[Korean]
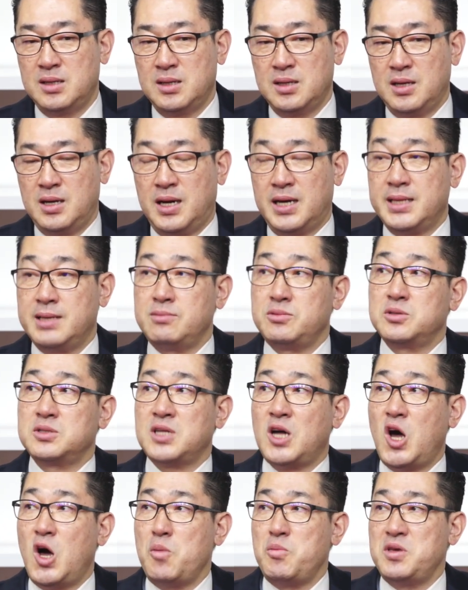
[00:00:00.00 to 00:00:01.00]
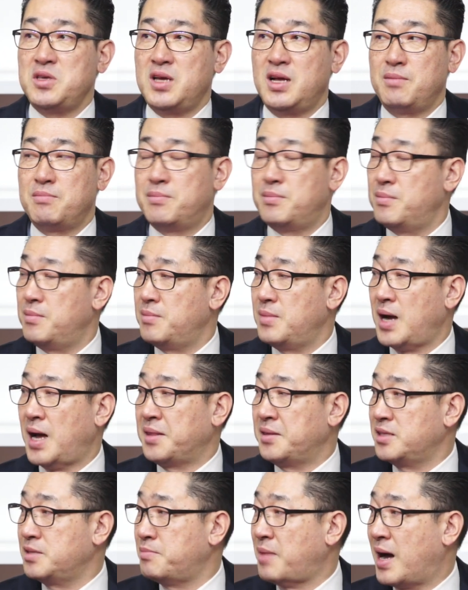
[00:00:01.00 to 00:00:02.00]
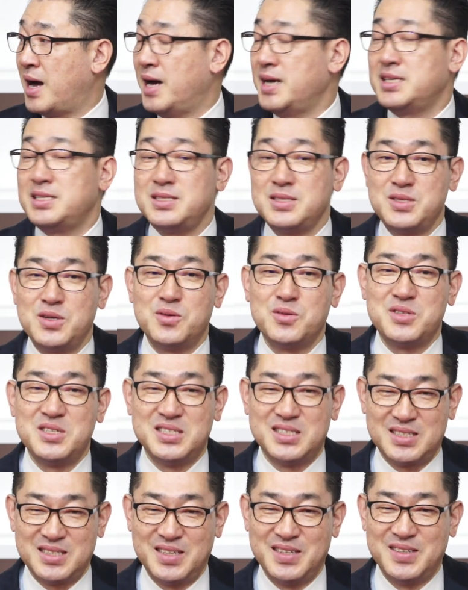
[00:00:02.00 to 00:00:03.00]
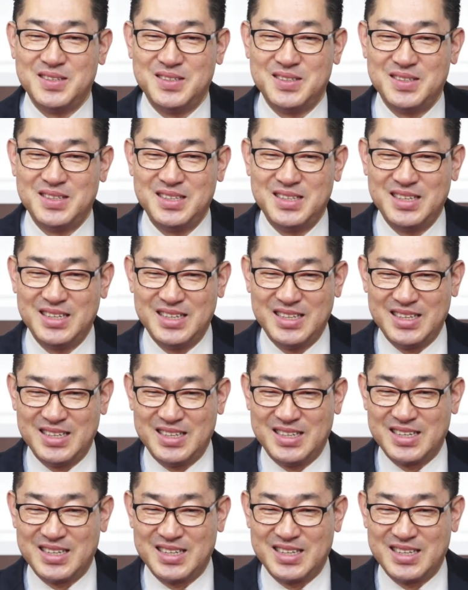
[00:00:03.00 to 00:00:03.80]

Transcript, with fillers: 하다못해 사업이 잘 안 돼서 망하시는 경우도 있어요. 네.